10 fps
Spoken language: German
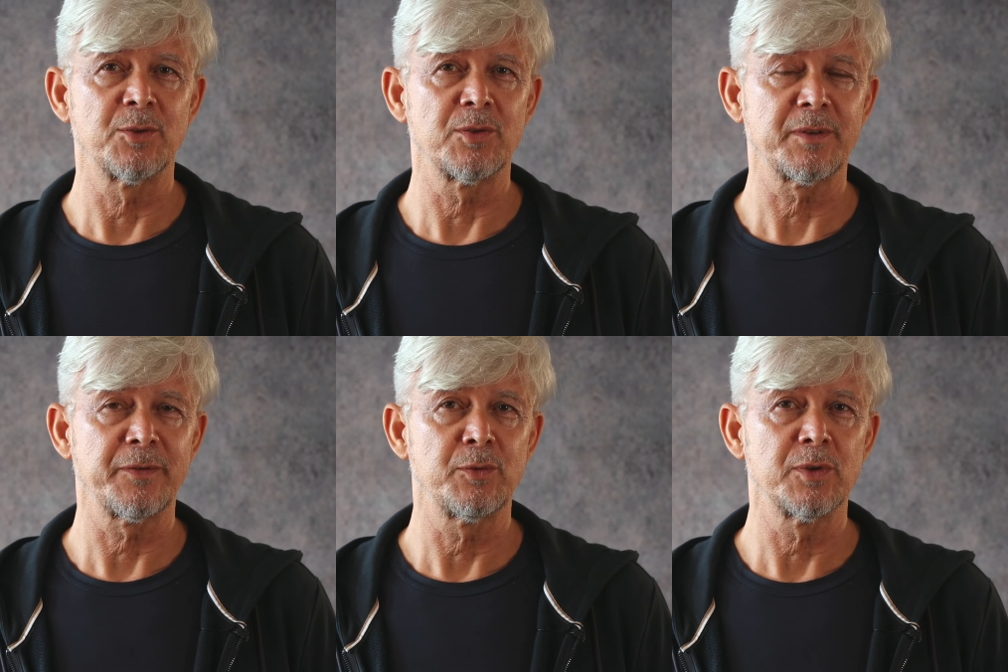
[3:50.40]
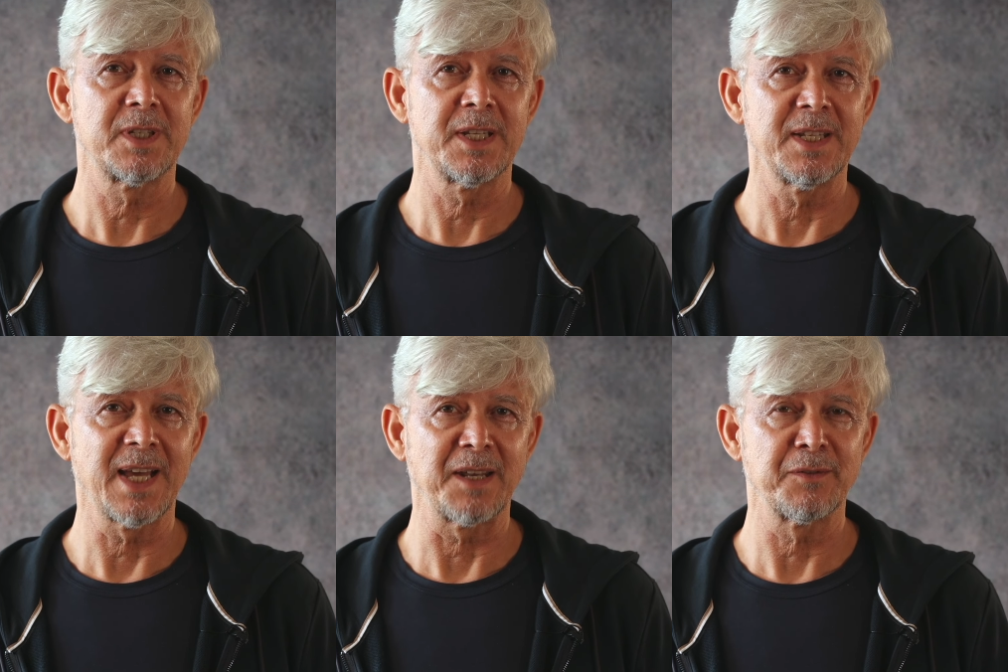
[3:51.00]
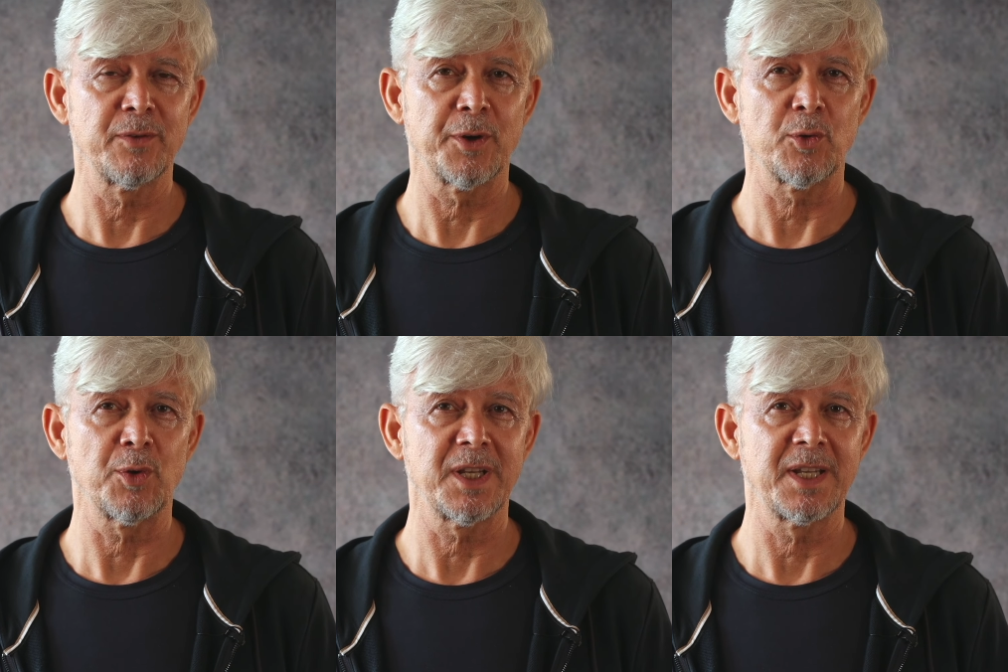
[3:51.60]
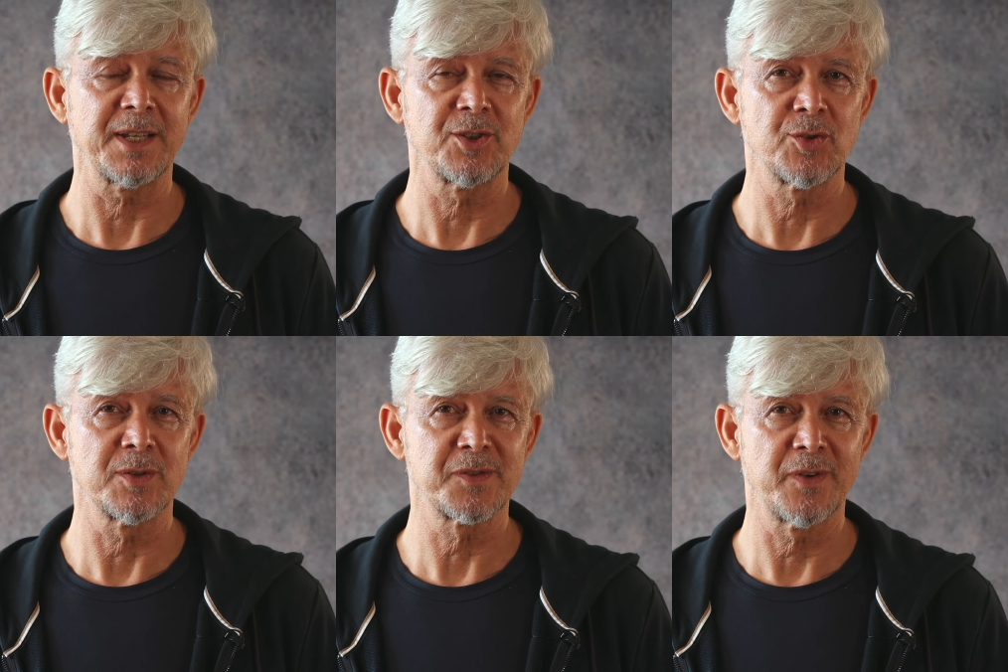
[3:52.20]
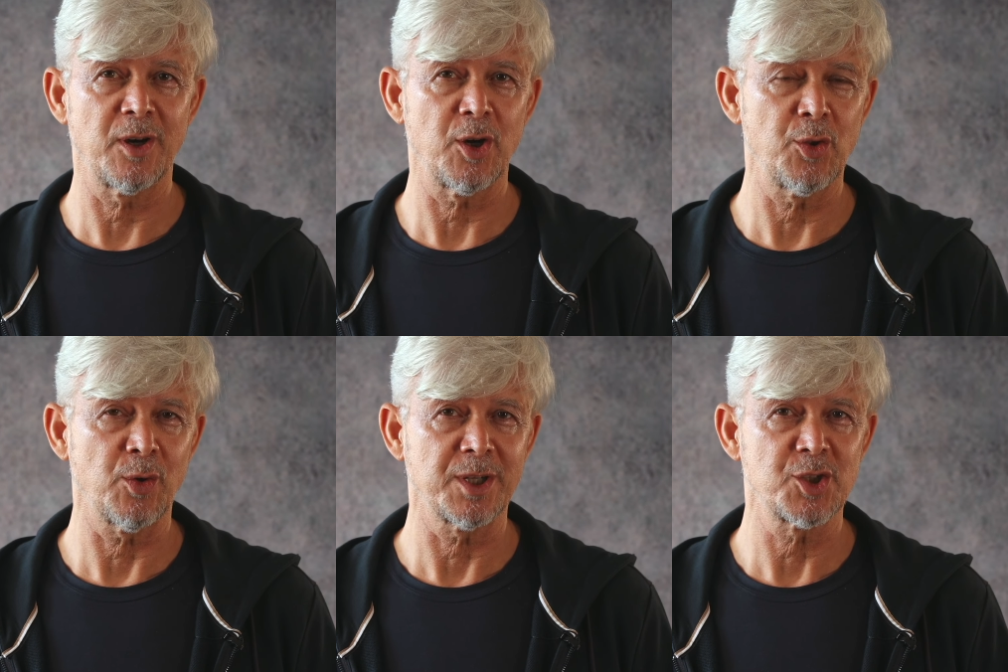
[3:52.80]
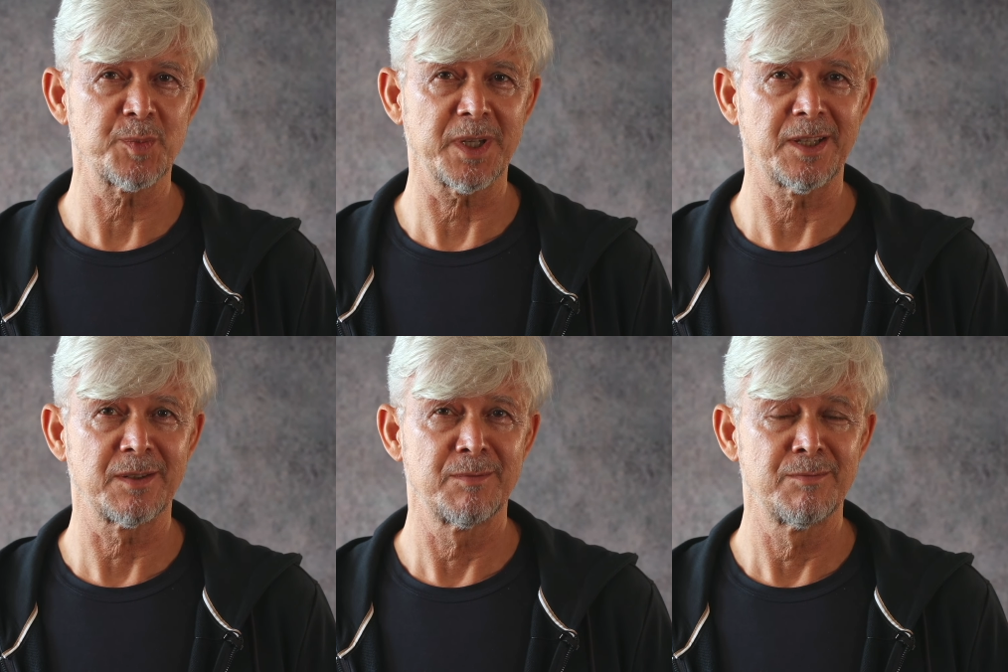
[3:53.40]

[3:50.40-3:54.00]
durchgeführt, der den Anforderungen der Datenschutzverordnung entspricht.